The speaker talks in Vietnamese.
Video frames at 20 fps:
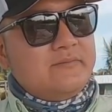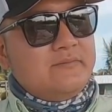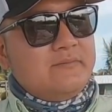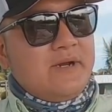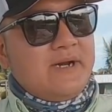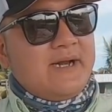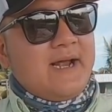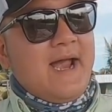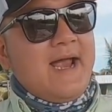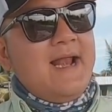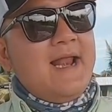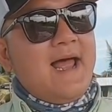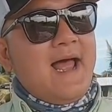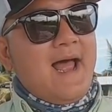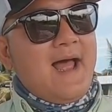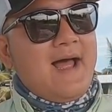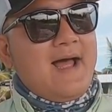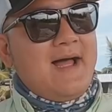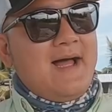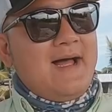mình nghĩ
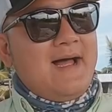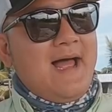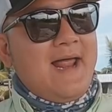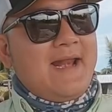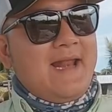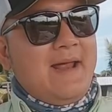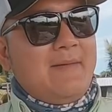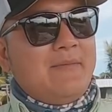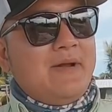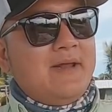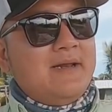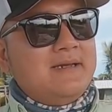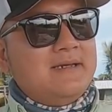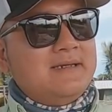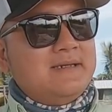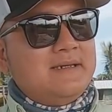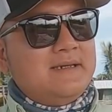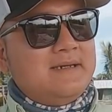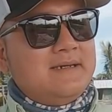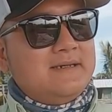là anh em nên